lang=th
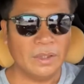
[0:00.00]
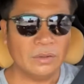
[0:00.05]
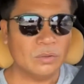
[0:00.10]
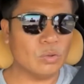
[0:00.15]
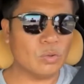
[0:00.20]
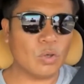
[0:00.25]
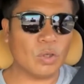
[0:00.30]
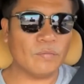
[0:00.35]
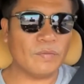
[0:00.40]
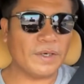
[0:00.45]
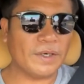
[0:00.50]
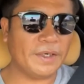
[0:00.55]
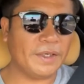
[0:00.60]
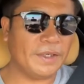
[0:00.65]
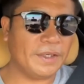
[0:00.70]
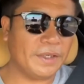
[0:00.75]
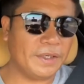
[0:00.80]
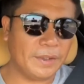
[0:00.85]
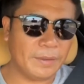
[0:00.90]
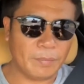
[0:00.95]
ทุกคนวัน
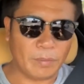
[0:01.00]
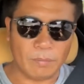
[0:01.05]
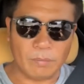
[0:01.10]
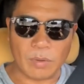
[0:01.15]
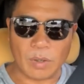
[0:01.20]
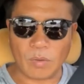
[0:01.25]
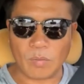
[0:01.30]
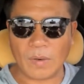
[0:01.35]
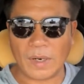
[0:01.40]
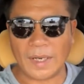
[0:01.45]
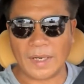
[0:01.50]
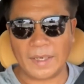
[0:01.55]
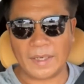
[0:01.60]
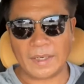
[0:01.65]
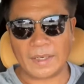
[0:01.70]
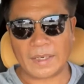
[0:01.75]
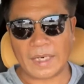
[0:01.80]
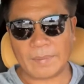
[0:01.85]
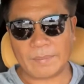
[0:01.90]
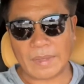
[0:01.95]
นี้ผมบอกว่า
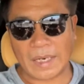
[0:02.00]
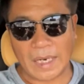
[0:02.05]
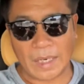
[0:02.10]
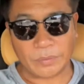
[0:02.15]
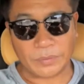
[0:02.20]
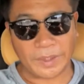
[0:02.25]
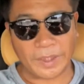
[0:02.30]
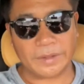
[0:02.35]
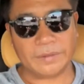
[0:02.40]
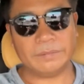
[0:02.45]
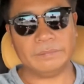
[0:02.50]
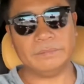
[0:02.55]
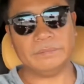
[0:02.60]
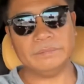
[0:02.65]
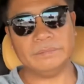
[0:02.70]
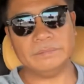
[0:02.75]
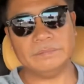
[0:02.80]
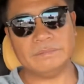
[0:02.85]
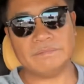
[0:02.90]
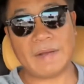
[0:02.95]
รับข่าวเท็จ
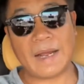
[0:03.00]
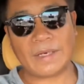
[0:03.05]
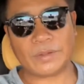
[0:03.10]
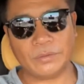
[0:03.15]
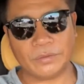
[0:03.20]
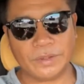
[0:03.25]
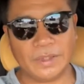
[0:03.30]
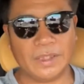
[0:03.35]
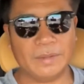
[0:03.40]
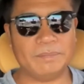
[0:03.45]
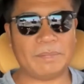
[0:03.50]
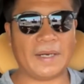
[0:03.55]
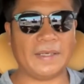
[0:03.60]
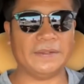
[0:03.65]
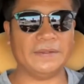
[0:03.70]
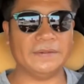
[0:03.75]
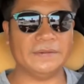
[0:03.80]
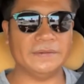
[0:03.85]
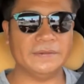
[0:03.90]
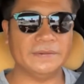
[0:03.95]
มากจนเกินไป
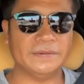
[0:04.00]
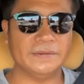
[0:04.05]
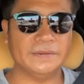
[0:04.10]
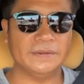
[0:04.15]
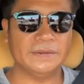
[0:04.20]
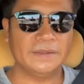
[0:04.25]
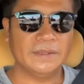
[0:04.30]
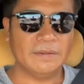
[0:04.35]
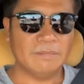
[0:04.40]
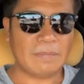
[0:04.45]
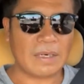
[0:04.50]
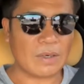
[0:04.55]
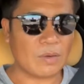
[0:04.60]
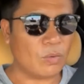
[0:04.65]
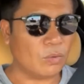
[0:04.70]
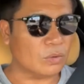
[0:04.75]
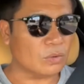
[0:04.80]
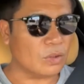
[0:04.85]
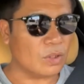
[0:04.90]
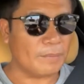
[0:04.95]
บาง
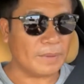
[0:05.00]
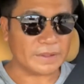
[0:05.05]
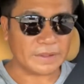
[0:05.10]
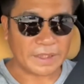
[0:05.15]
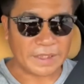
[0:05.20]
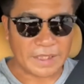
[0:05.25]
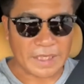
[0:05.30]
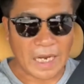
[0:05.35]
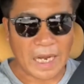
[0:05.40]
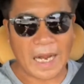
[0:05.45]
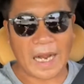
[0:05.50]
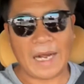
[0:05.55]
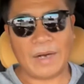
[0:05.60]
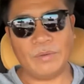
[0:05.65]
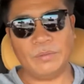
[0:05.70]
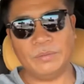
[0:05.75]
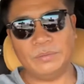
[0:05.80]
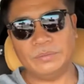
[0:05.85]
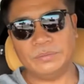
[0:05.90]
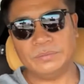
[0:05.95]
คนก็มาตีข่าว
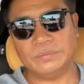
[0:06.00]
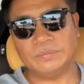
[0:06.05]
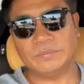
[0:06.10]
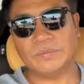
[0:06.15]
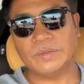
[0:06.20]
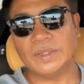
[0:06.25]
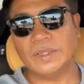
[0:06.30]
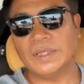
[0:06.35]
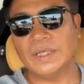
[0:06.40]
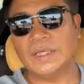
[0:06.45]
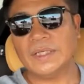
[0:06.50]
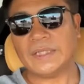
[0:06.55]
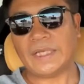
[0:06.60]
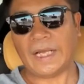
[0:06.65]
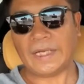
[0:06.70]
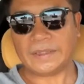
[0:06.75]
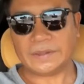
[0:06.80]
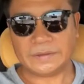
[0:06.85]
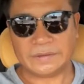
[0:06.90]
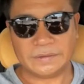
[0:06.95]

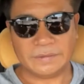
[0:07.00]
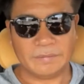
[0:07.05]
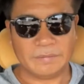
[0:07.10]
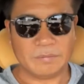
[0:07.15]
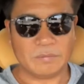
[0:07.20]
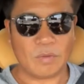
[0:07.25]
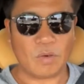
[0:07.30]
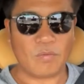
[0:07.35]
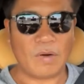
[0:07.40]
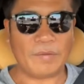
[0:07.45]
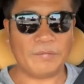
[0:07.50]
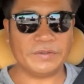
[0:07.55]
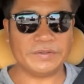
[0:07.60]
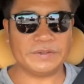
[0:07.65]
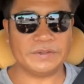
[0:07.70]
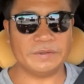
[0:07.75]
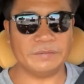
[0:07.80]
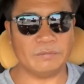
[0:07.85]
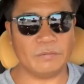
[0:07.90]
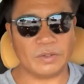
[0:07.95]
เท็จบอกว่า
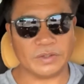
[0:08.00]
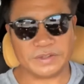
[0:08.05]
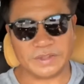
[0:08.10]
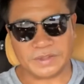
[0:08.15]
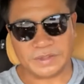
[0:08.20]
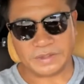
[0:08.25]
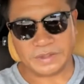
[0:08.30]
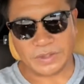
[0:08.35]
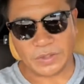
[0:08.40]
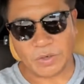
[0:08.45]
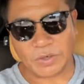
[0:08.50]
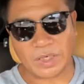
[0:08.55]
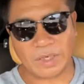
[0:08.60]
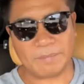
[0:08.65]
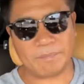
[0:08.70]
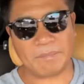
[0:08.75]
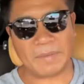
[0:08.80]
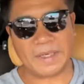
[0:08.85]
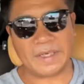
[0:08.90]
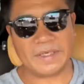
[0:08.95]
วัคซีนยี่ห้อนั้
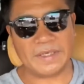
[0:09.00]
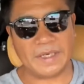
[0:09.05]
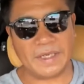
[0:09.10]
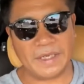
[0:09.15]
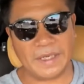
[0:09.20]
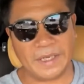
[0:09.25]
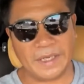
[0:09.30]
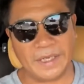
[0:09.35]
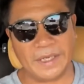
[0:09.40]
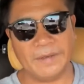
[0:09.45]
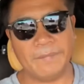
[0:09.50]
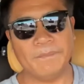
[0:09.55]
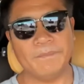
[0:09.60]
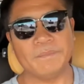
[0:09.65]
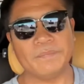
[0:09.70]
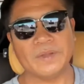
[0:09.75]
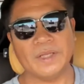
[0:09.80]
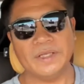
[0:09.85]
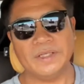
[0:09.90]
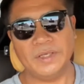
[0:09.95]
นไม่ดี
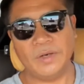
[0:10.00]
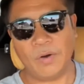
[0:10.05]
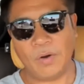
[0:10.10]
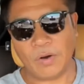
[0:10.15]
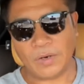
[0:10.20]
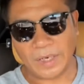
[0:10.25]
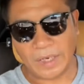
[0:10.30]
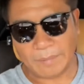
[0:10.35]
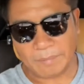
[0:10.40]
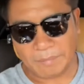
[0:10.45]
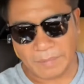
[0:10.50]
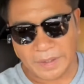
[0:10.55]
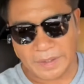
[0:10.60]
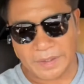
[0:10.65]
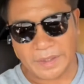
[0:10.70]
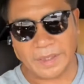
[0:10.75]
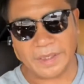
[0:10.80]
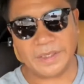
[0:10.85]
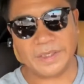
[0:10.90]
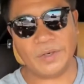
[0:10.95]
ยี่ห้อนั้นไม่
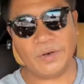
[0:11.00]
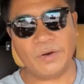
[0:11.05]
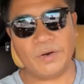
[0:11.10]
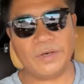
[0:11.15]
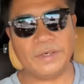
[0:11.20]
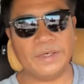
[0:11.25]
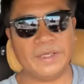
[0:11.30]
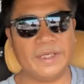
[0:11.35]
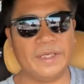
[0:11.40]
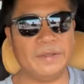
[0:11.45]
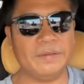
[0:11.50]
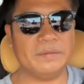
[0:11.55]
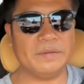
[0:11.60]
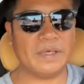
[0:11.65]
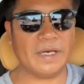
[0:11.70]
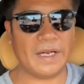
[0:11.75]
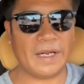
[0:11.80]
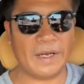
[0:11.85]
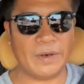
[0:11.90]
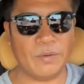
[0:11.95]
ดียี่ห้อนี้
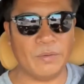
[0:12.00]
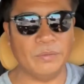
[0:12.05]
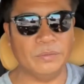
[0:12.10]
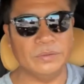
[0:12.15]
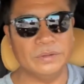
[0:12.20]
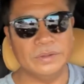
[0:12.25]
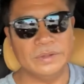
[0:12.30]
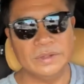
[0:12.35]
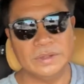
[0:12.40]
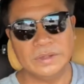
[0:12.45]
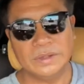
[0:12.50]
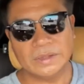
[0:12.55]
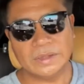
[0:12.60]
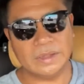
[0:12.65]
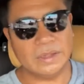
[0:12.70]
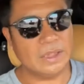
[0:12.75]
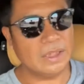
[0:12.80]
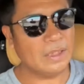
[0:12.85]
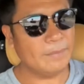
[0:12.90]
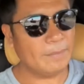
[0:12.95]
เลว
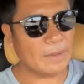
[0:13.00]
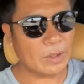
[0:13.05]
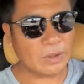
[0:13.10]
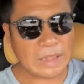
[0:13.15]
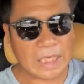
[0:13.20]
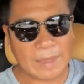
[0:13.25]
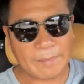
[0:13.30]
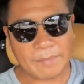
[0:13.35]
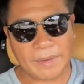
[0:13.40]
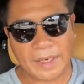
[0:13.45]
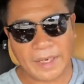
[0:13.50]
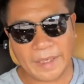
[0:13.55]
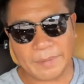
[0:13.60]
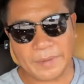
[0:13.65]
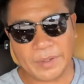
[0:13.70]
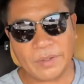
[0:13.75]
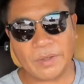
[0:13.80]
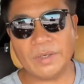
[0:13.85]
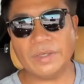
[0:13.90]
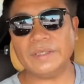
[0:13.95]
คือมันก็ทำให้
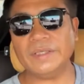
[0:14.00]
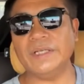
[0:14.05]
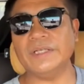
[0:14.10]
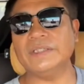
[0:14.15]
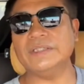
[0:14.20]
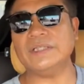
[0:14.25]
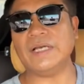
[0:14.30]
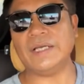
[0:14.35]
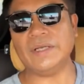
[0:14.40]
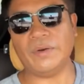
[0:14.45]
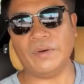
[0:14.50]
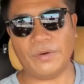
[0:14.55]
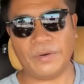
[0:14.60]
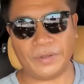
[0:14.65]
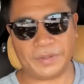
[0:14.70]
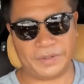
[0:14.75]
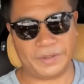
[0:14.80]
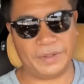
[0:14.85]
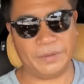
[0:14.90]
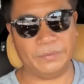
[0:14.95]
พี่น้องจิตใจห่อ
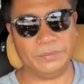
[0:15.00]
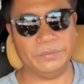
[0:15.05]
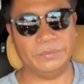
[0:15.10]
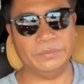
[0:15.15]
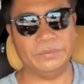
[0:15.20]
เหี่ยว